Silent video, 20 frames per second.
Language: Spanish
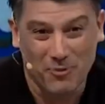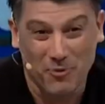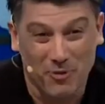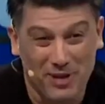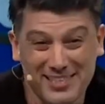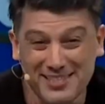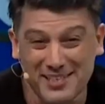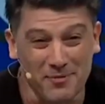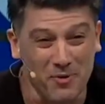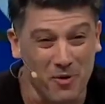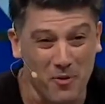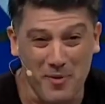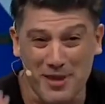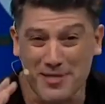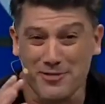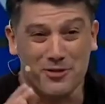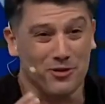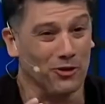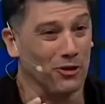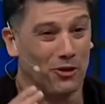Como en ese
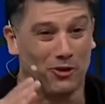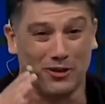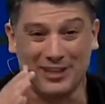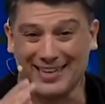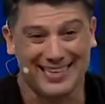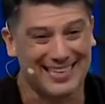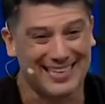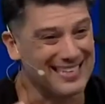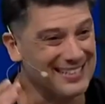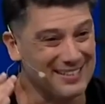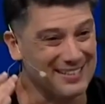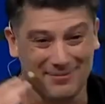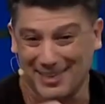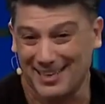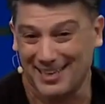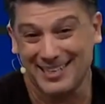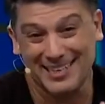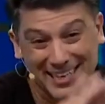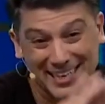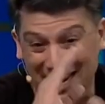momento, de,
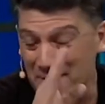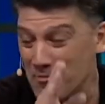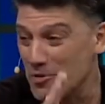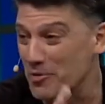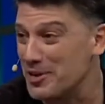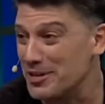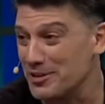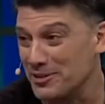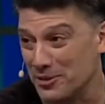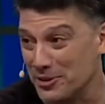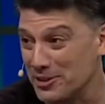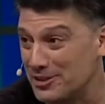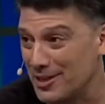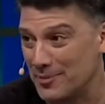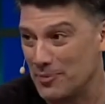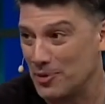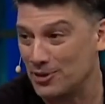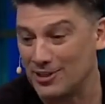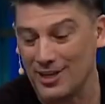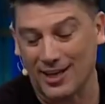era el momento, viste,
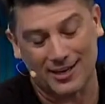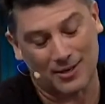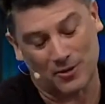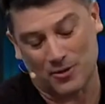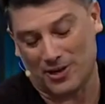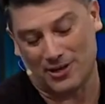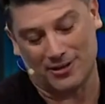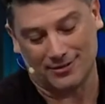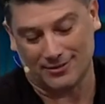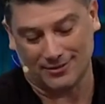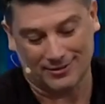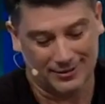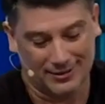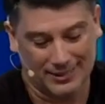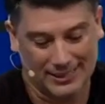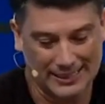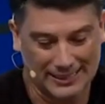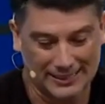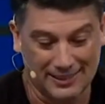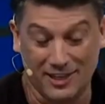explotar, y bueno,
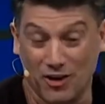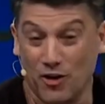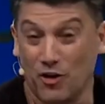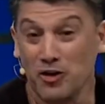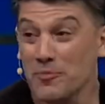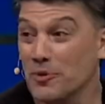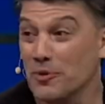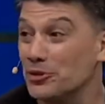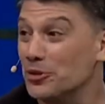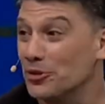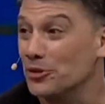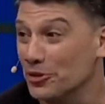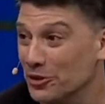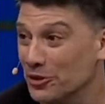lo dimos